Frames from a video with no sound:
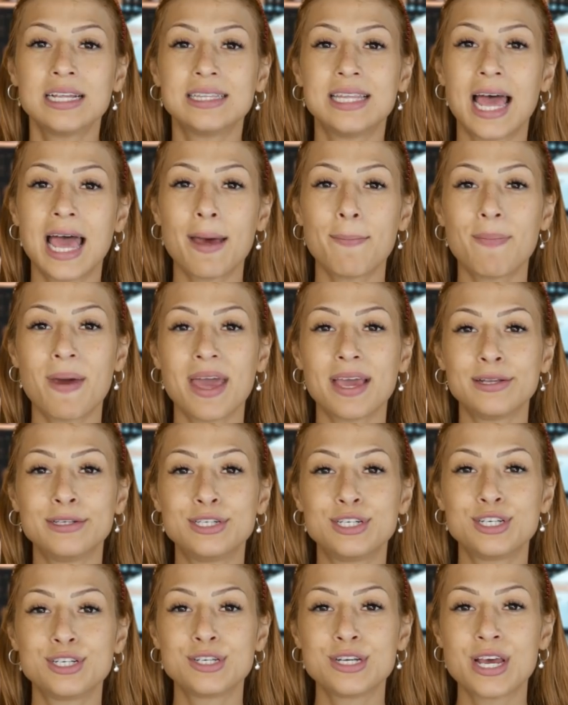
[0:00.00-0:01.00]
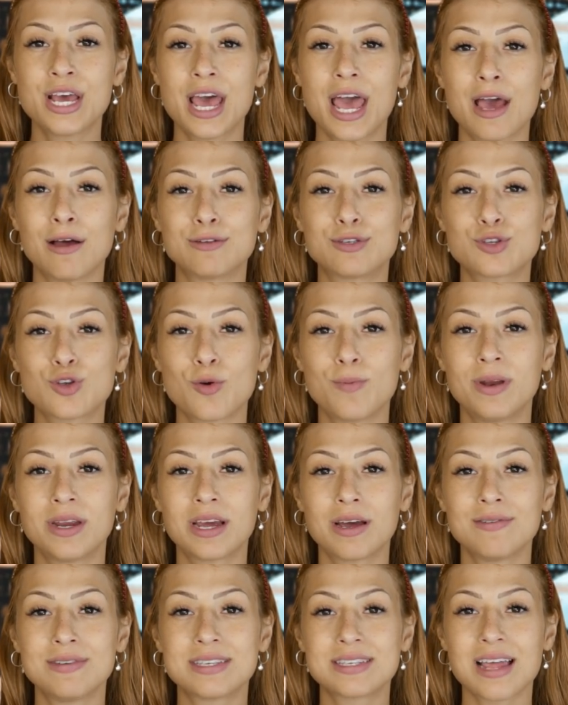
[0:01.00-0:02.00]
De repente, eu descobri
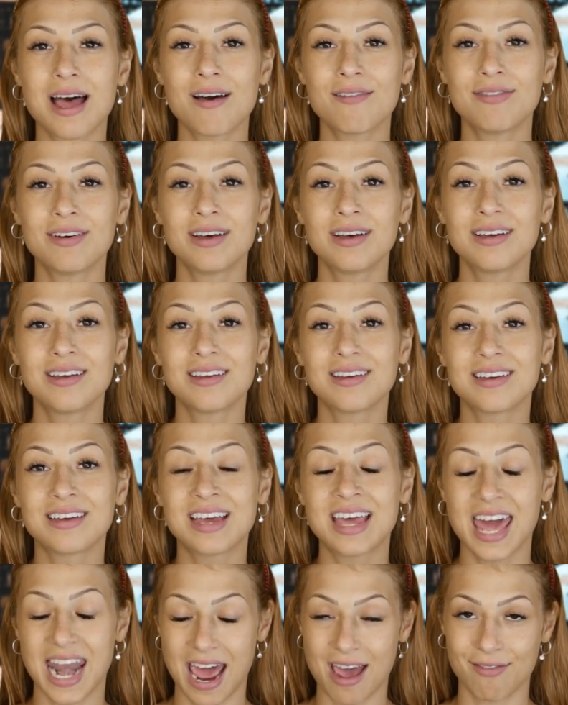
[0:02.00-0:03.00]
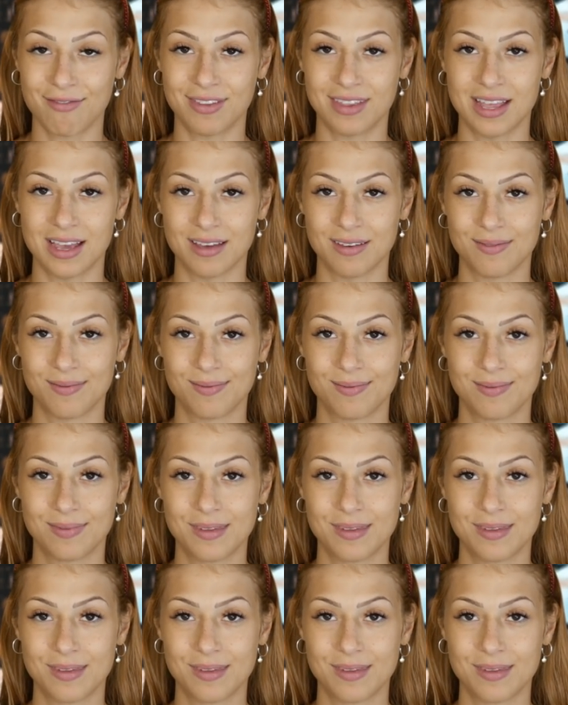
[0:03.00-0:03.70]
que eu estava grávida